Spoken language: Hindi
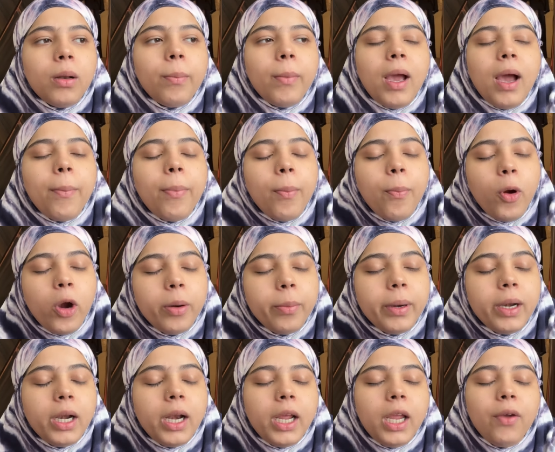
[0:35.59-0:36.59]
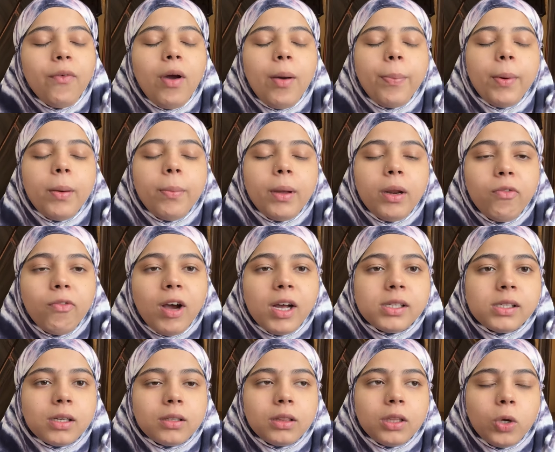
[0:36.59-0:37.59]
में आप अपॉइंटमेंट लेके वहाँ पर बनवा
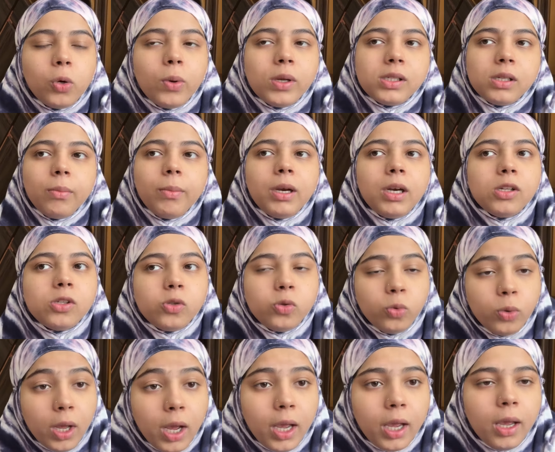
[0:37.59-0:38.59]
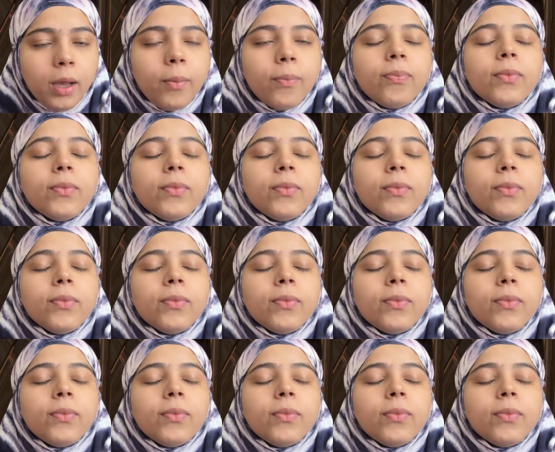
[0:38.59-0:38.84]
सकते हो ऐसा मैंने सुना है